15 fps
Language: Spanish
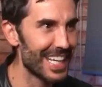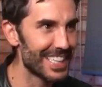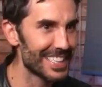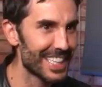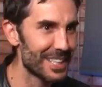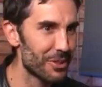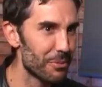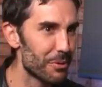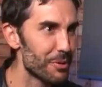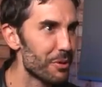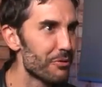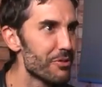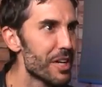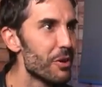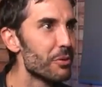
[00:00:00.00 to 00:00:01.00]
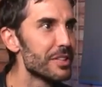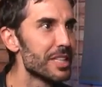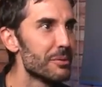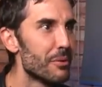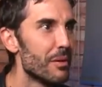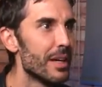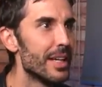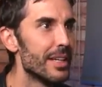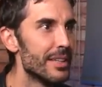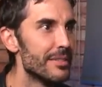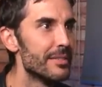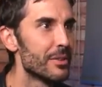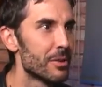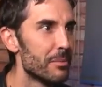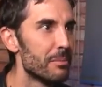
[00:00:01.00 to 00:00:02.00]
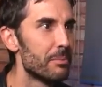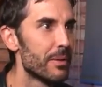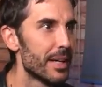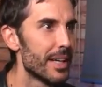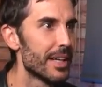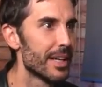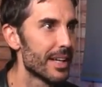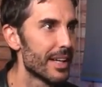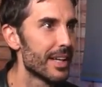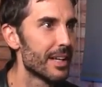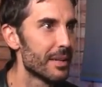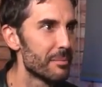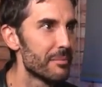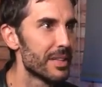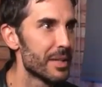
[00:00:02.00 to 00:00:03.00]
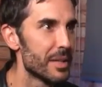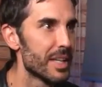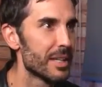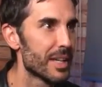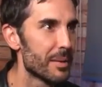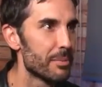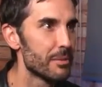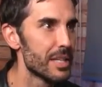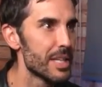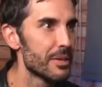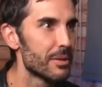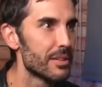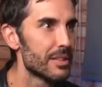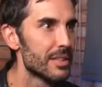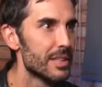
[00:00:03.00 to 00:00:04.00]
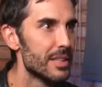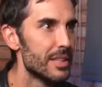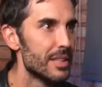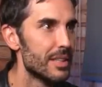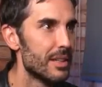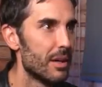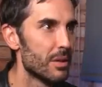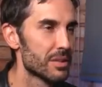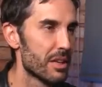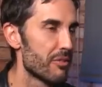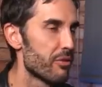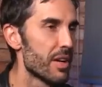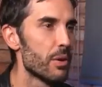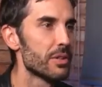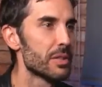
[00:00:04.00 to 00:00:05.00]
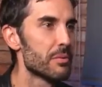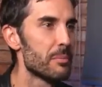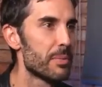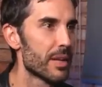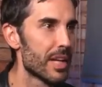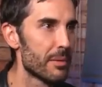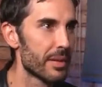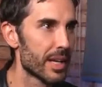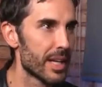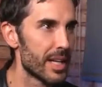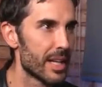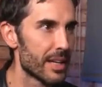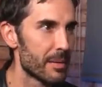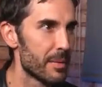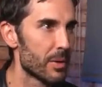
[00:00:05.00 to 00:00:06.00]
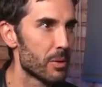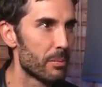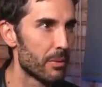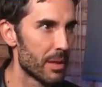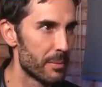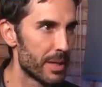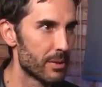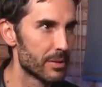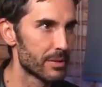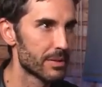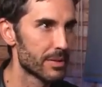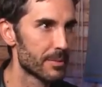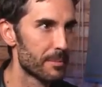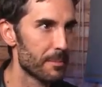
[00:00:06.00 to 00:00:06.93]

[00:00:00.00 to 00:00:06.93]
Es que como yo fui el último en romper mi capullito. Claro. O sea, fui el último en perder la virginidad de mi grupo de amigos.